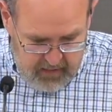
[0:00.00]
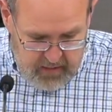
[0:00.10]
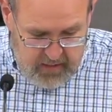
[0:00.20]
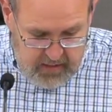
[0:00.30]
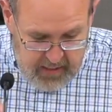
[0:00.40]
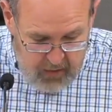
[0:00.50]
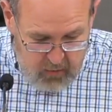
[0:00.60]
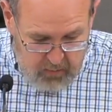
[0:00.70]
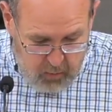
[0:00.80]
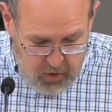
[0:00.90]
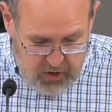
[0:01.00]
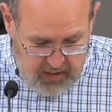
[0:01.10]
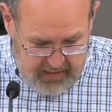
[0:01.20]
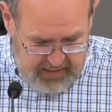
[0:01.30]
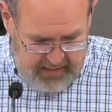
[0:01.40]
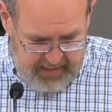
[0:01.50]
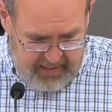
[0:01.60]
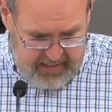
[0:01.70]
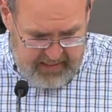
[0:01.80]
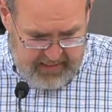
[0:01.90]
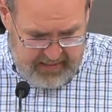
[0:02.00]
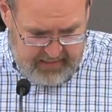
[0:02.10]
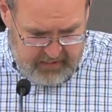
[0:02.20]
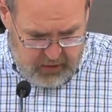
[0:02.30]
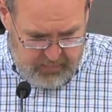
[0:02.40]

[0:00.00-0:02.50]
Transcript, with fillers: с нею можно и э,